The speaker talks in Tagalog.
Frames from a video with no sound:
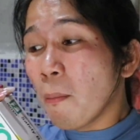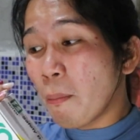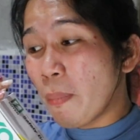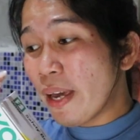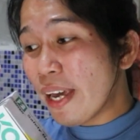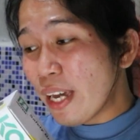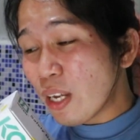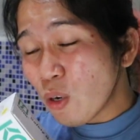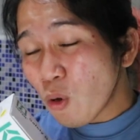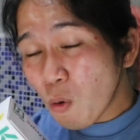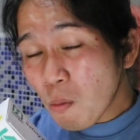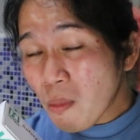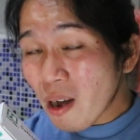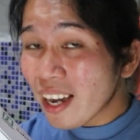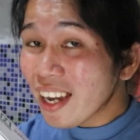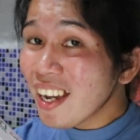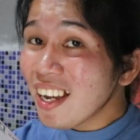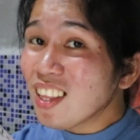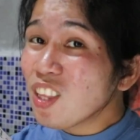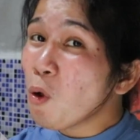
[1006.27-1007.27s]
Pero
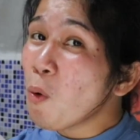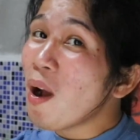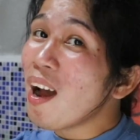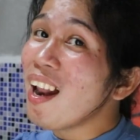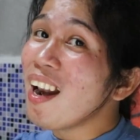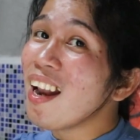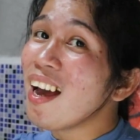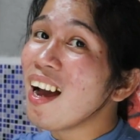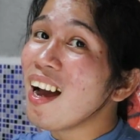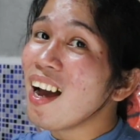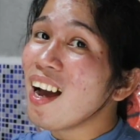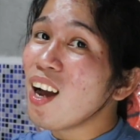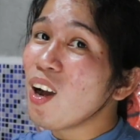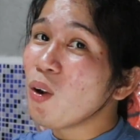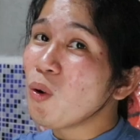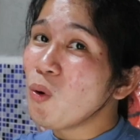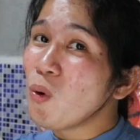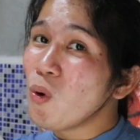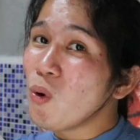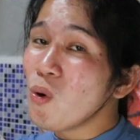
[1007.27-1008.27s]
may tiwala
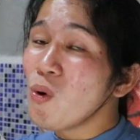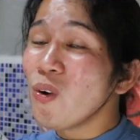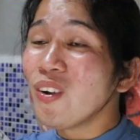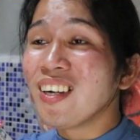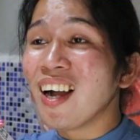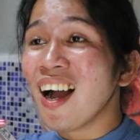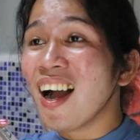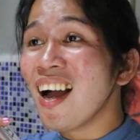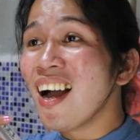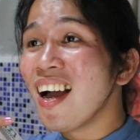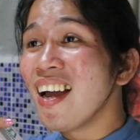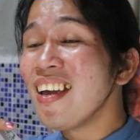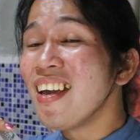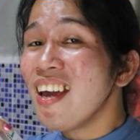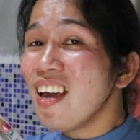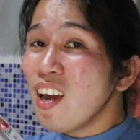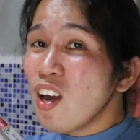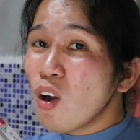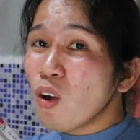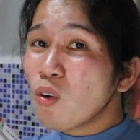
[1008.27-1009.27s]
ako kay
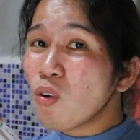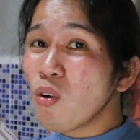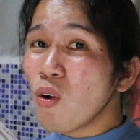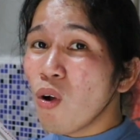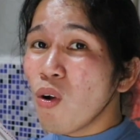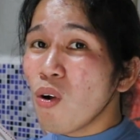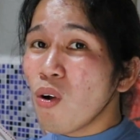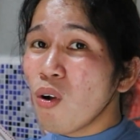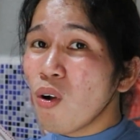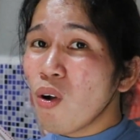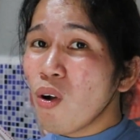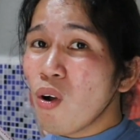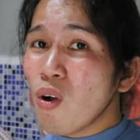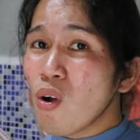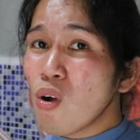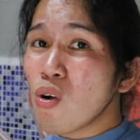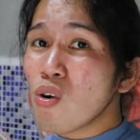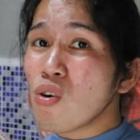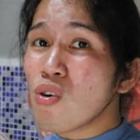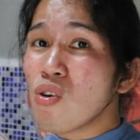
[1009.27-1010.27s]

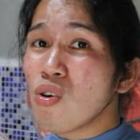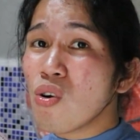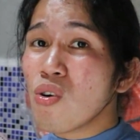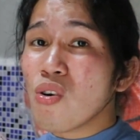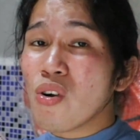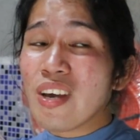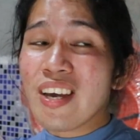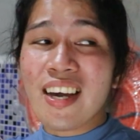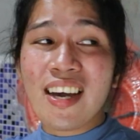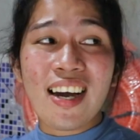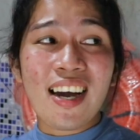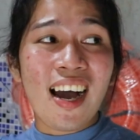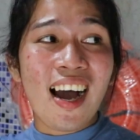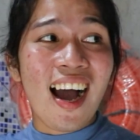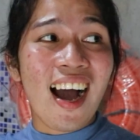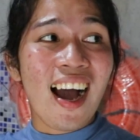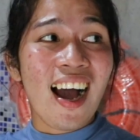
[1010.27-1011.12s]
Kuya